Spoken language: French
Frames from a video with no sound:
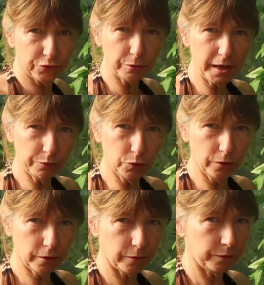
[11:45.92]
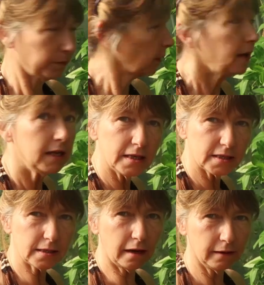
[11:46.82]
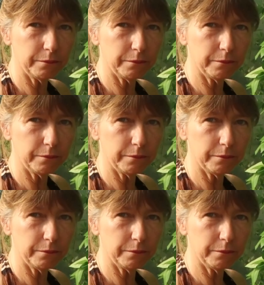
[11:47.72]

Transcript: fruit est mûr, il sent,